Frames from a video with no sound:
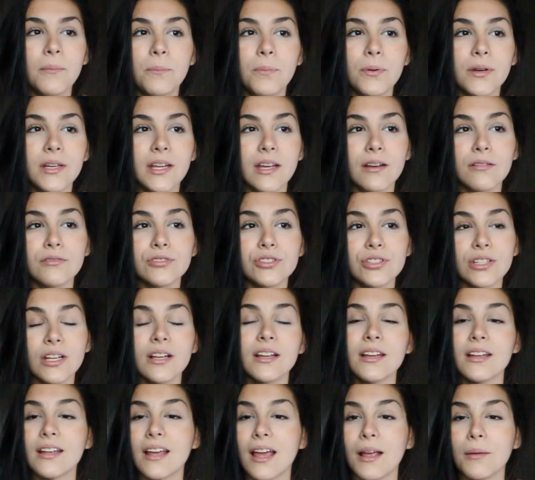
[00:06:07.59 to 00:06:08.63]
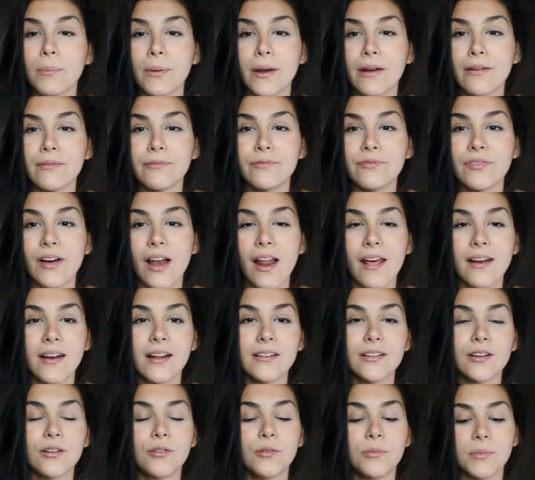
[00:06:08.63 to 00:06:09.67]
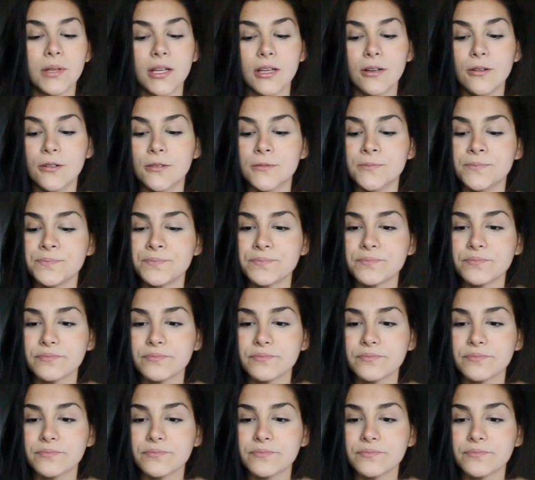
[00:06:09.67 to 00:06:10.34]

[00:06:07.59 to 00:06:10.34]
porque não tinha ninguém para falar nada comigo.